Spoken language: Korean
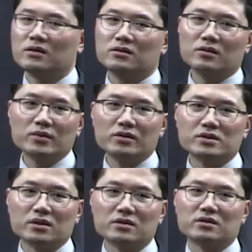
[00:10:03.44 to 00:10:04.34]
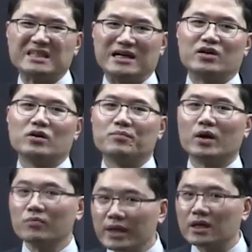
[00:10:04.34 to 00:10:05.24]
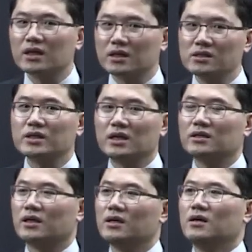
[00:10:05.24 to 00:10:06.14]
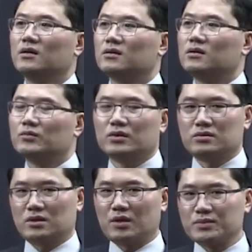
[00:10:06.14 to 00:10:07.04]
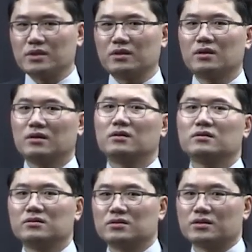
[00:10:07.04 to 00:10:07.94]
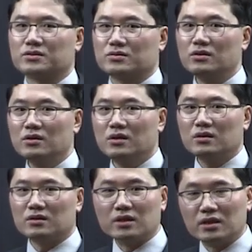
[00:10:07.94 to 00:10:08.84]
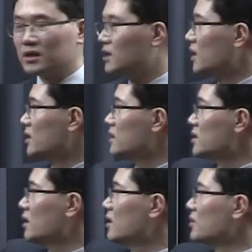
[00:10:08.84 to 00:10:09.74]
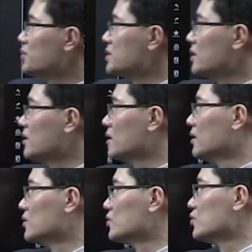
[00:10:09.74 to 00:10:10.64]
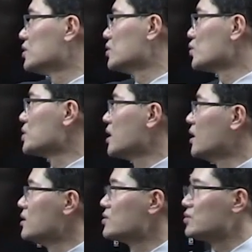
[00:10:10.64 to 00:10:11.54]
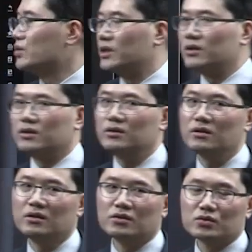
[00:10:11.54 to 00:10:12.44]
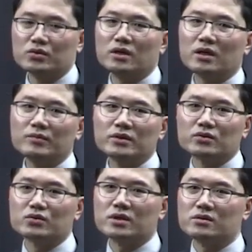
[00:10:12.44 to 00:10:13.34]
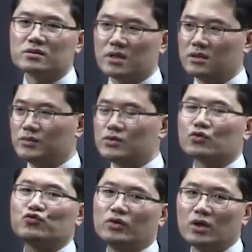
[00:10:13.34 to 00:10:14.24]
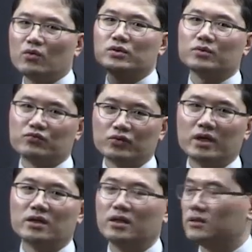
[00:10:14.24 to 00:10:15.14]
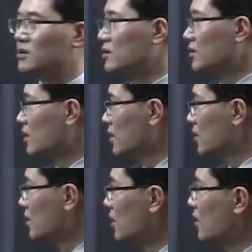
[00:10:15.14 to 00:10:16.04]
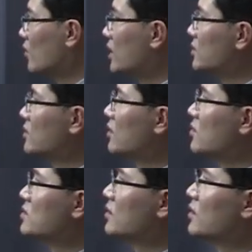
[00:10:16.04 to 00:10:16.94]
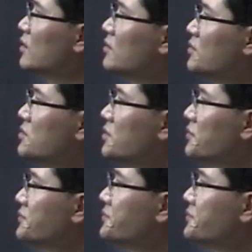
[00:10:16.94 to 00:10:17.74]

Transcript: 그러면 이제 그 자료가 명백하다. 탈세한 게 그러면 이제 갑자기 들이닥쳐서 이 기간에 상관없이 수시 조사할 수 있는 조사를 하면서 조사해서 세금을 적출하고 이제 부과를 하는 그런 어, 과정을 거치게 되는 것이죠.